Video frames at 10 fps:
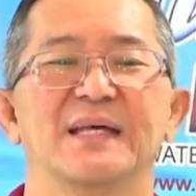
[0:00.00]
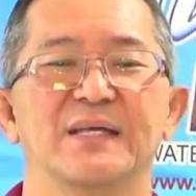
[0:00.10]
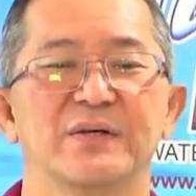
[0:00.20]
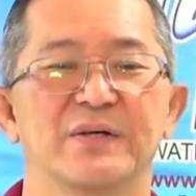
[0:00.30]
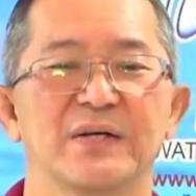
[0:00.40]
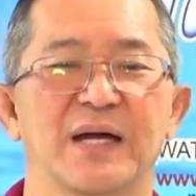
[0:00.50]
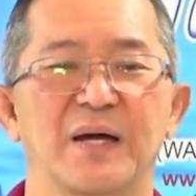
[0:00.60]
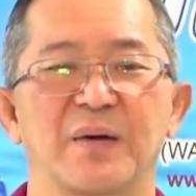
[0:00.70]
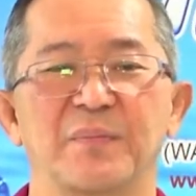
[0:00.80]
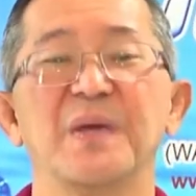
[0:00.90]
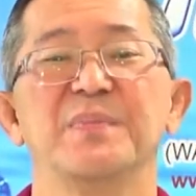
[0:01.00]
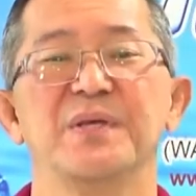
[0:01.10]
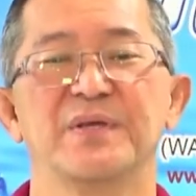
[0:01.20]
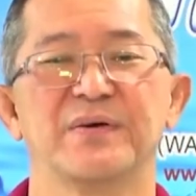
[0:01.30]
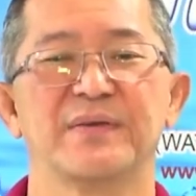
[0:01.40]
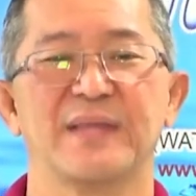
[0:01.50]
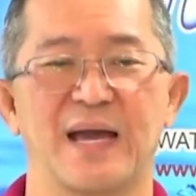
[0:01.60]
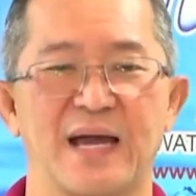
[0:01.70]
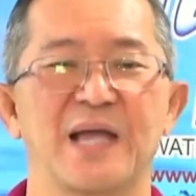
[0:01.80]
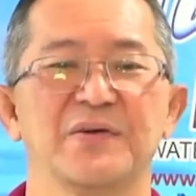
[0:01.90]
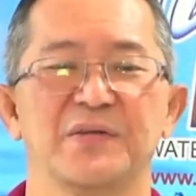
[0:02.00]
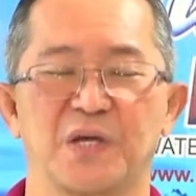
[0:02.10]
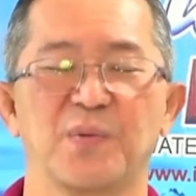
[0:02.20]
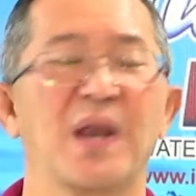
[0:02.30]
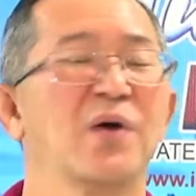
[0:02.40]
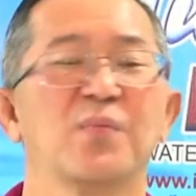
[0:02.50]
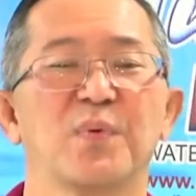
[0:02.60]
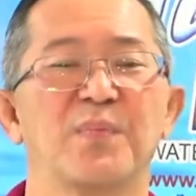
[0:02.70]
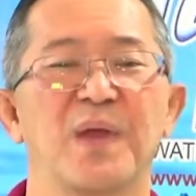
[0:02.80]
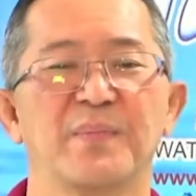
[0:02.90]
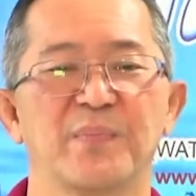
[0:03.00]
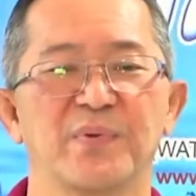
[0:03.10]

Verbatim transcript: yung uh, baby nyo ng ionic. Wala akong problema po